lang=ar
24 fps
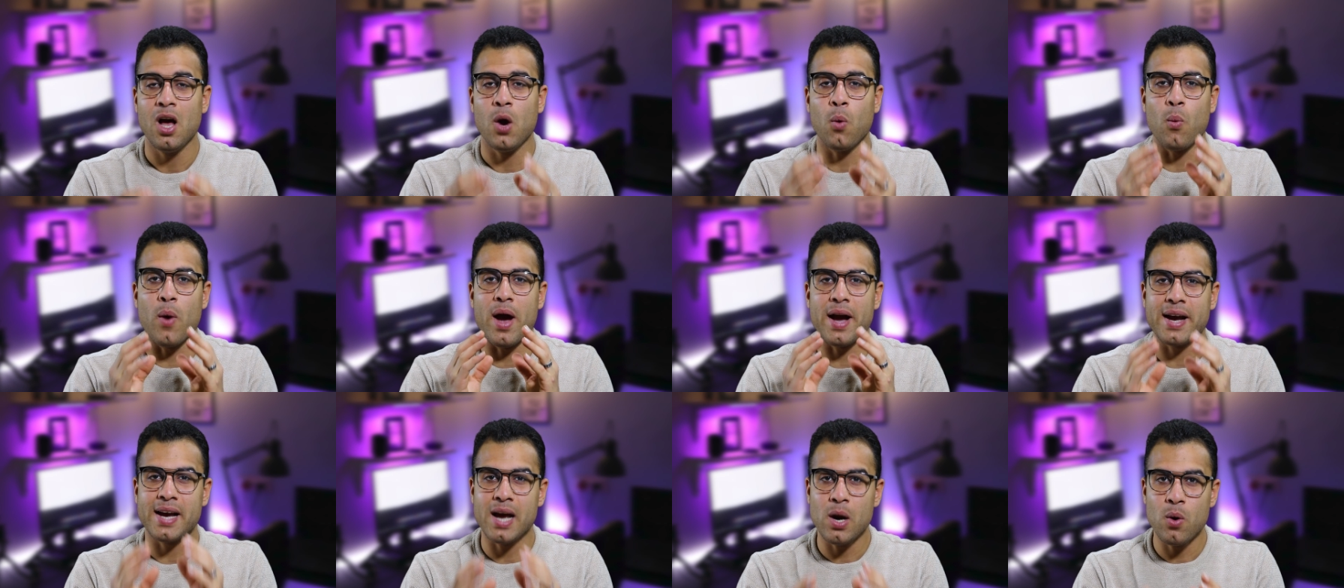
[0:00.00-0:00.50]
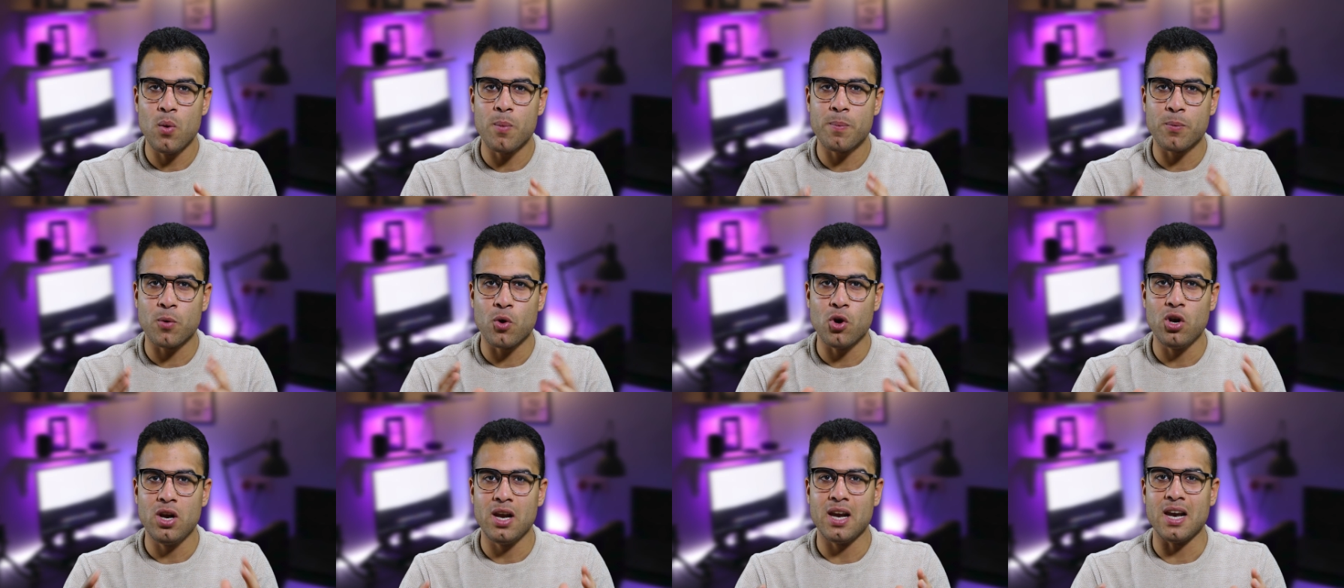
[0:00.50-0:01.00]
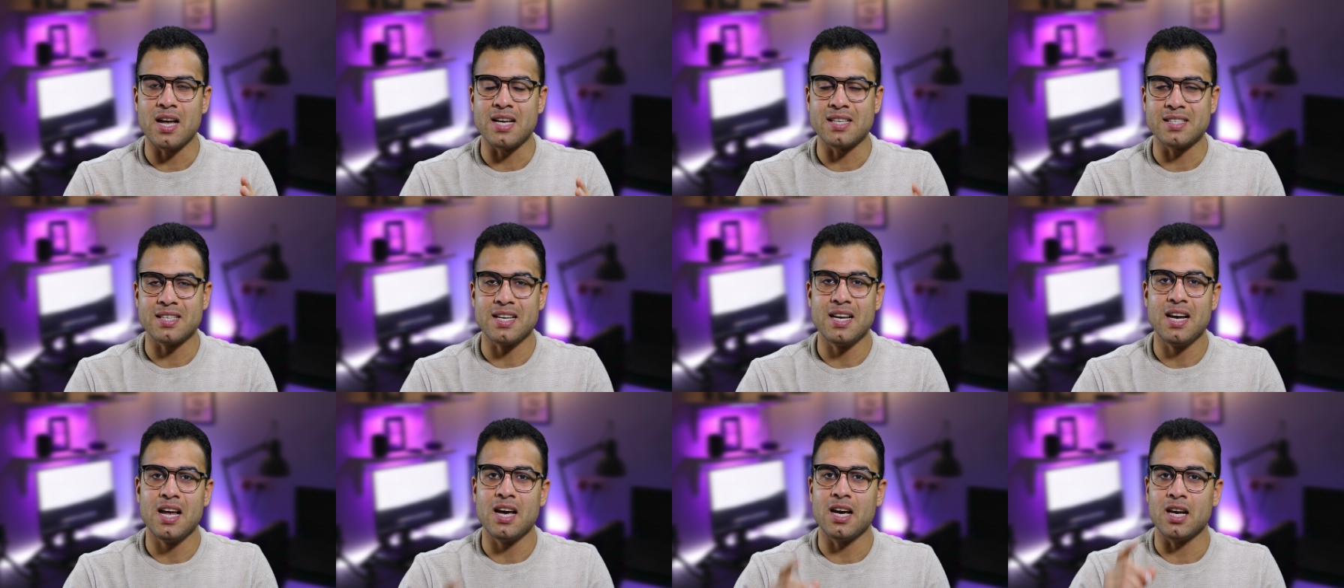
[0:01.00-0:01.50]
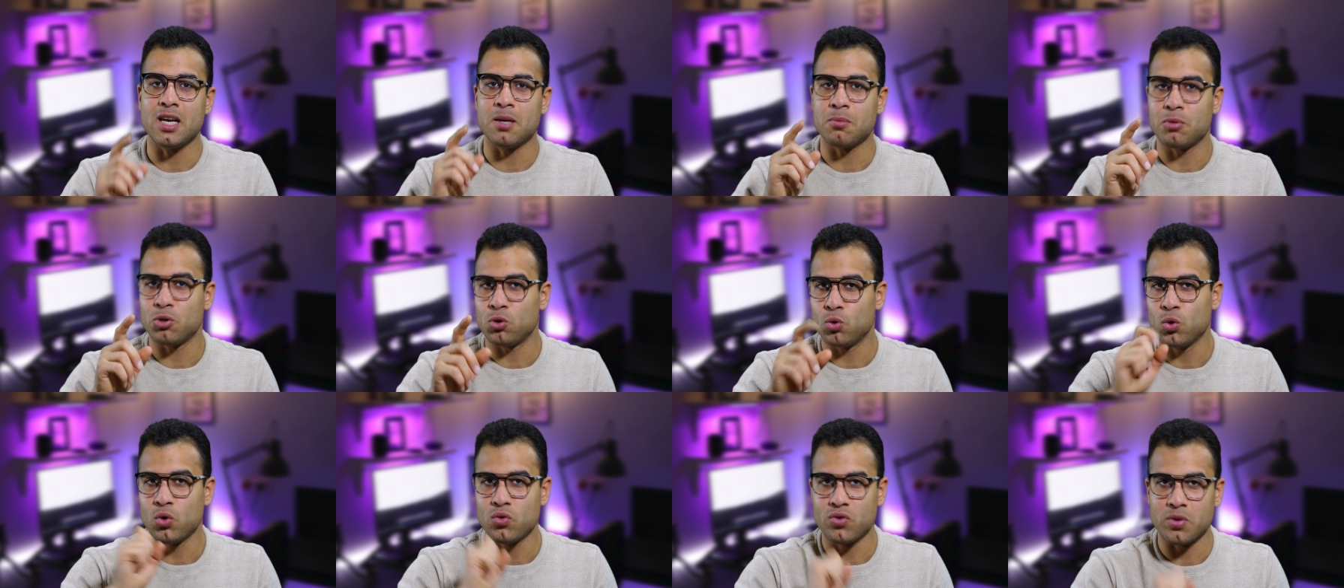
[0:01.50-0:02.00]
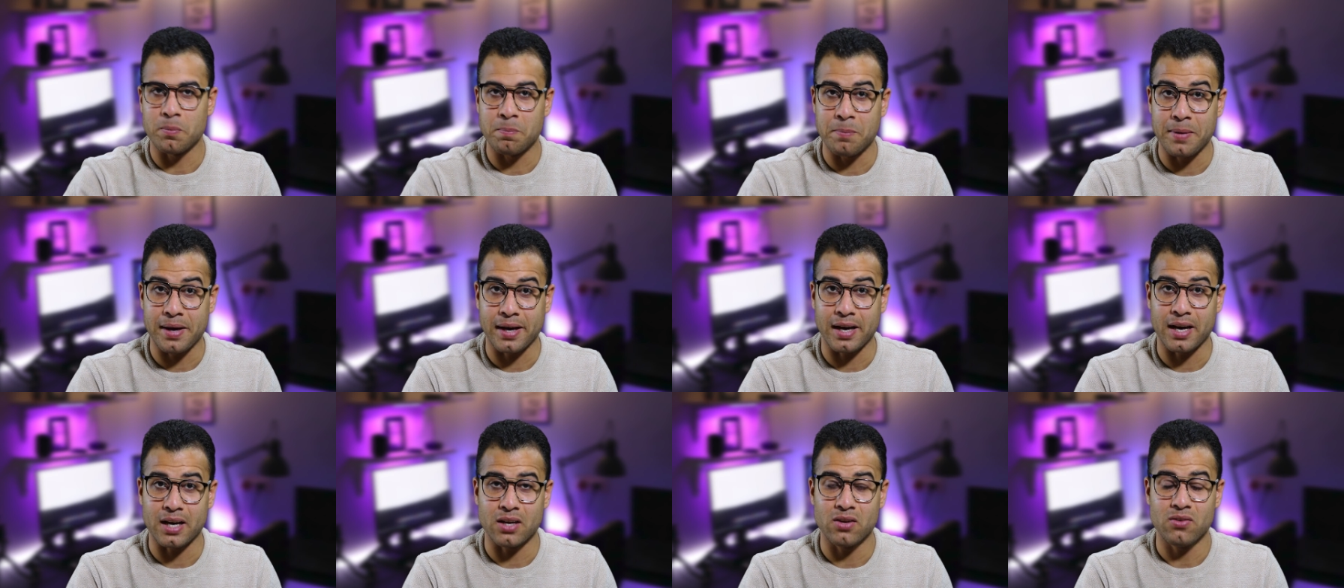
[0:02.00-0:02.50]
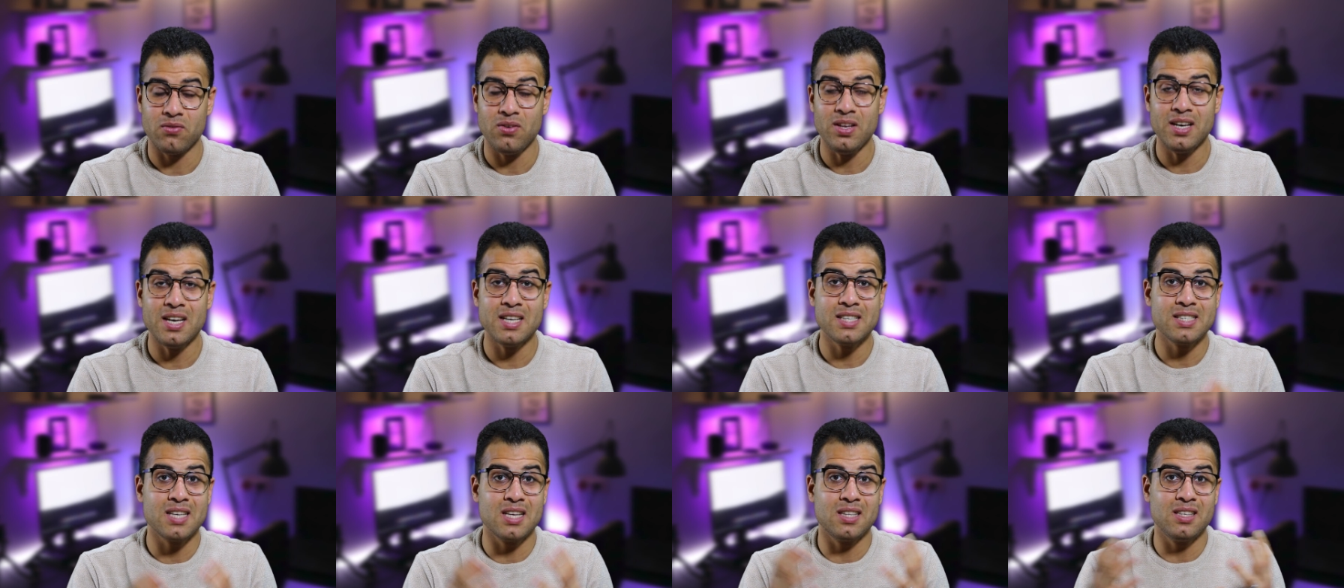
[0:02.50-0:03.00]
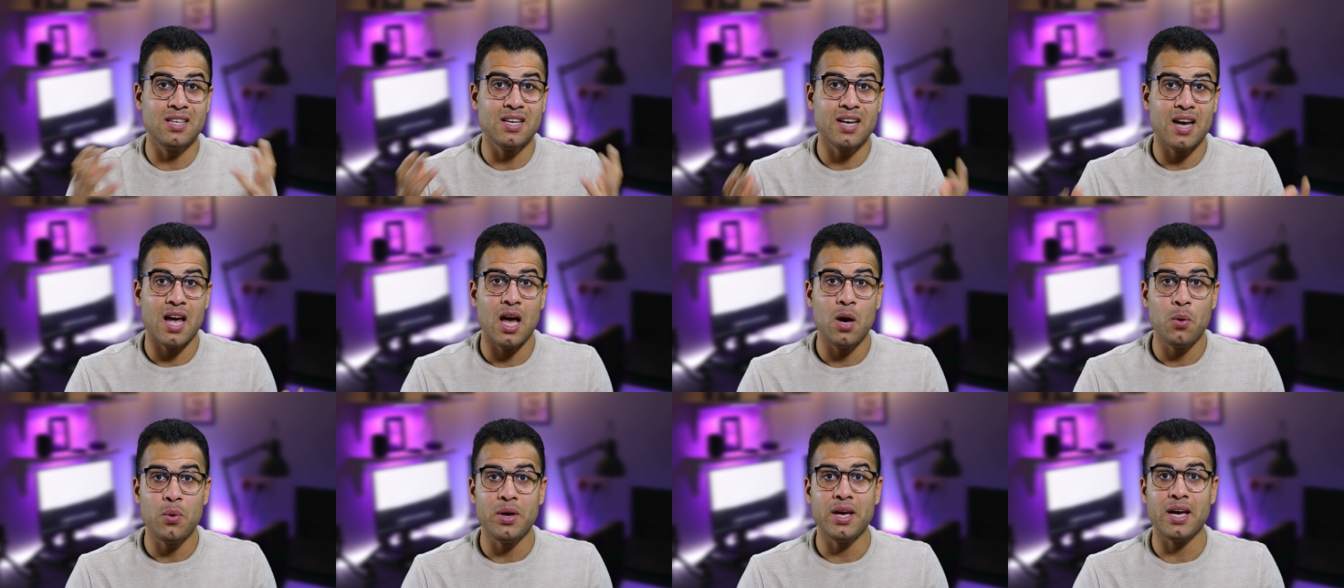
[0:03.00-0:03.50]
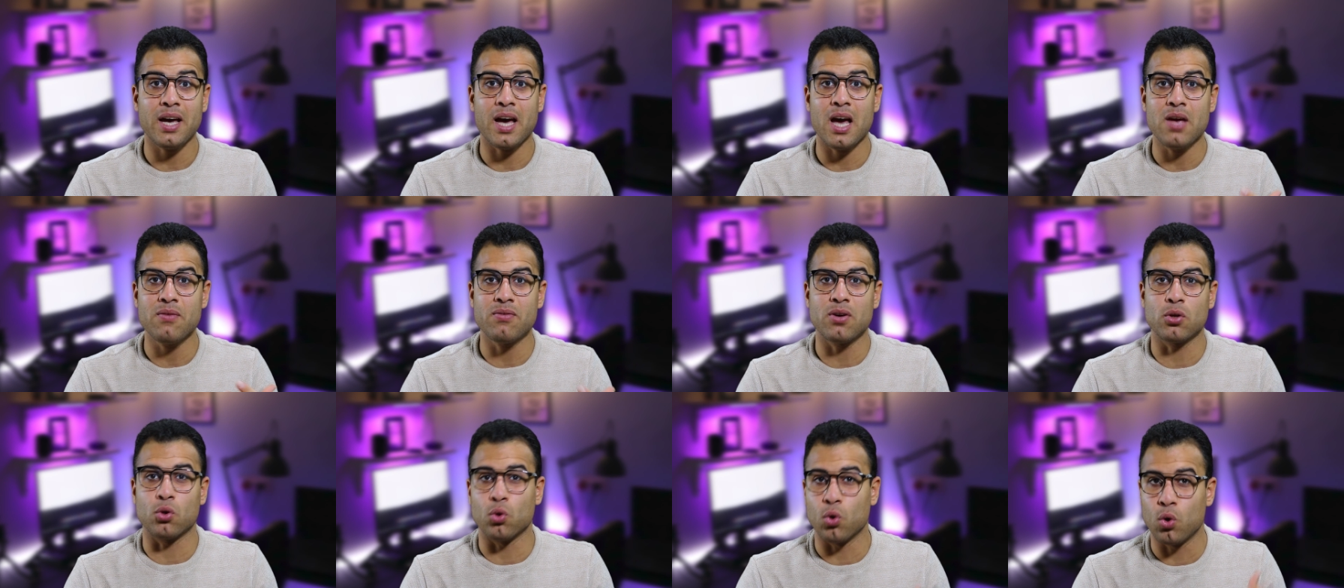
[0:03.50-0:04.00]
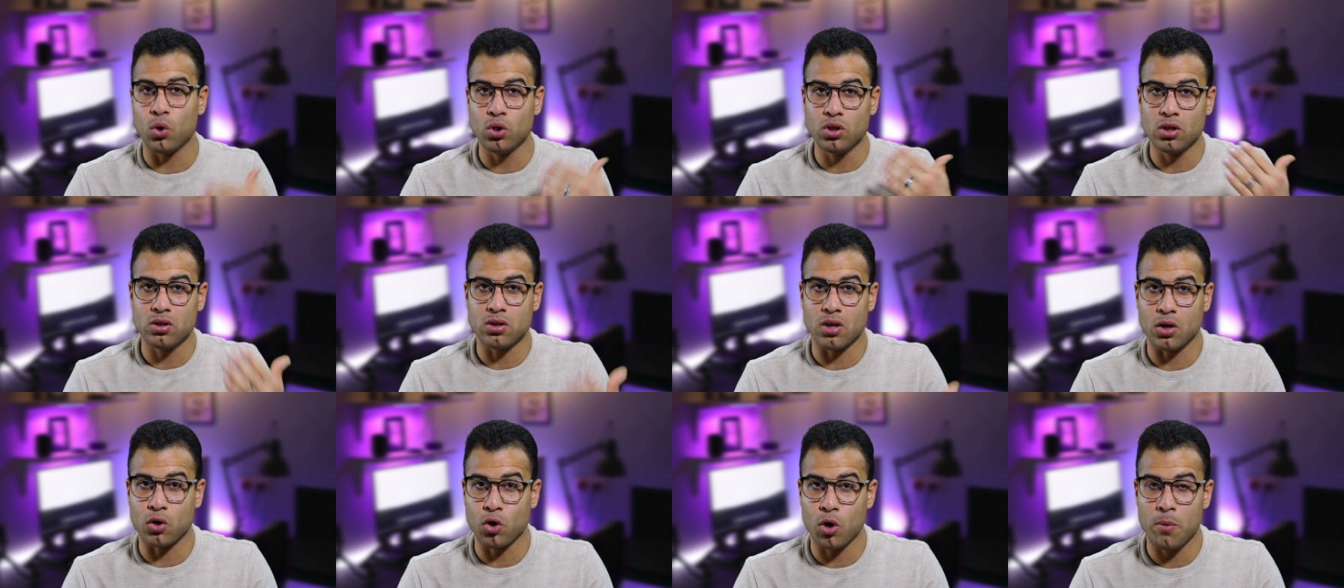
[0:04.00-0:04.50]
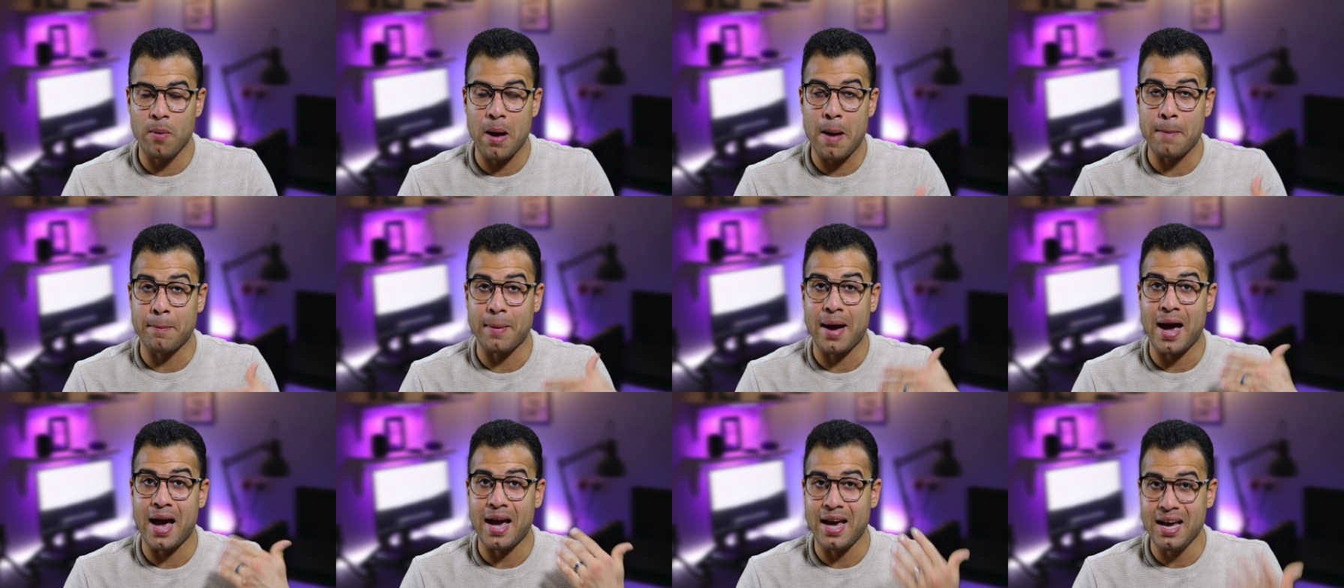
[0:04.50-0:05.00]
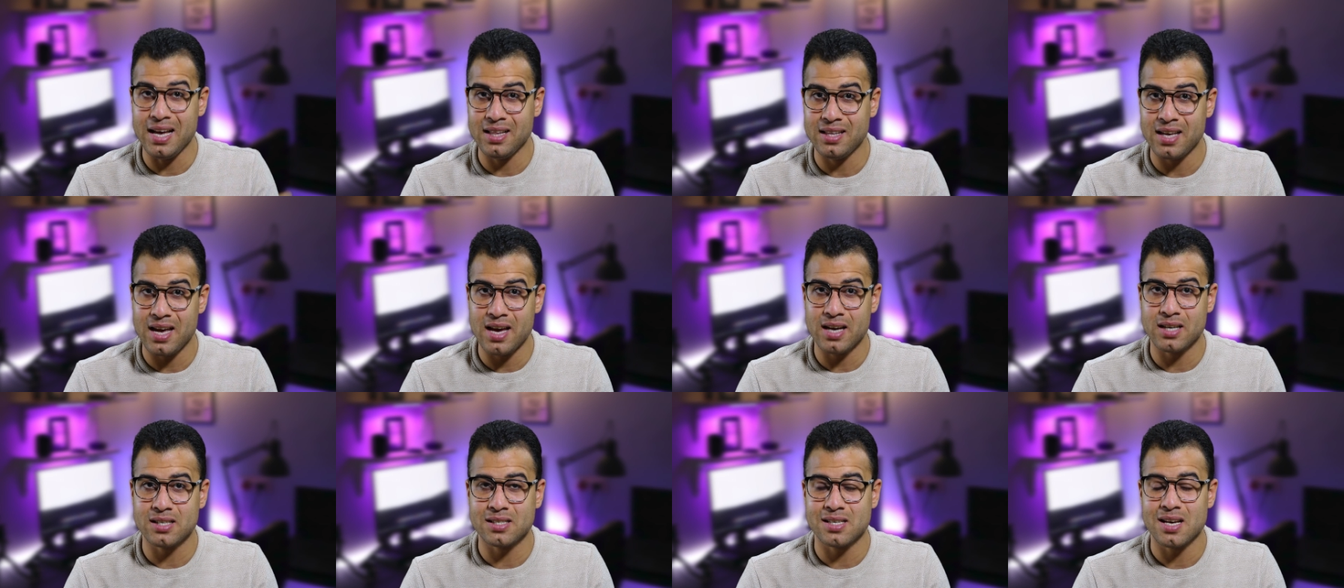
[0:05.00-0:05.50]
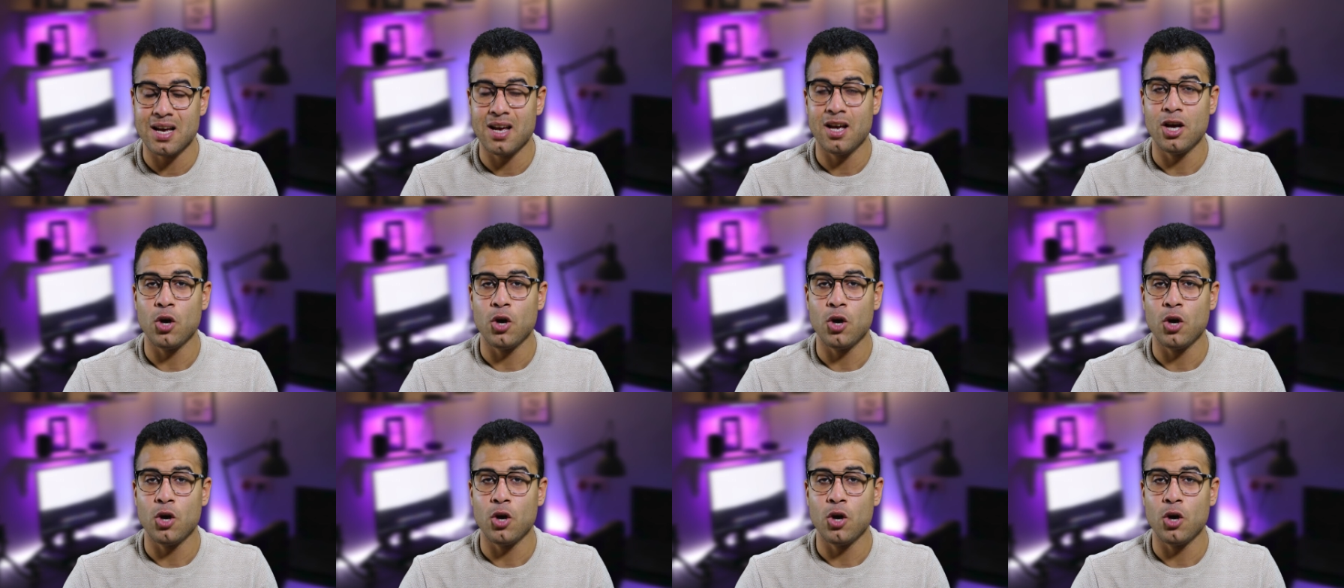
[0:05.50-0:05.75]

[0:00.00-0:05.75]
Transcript: وهجاوب كل الاسئله اللي بتدور في دماغك في ناس كتيره قوي خايفه تخوض التجربه مع اي دي اكس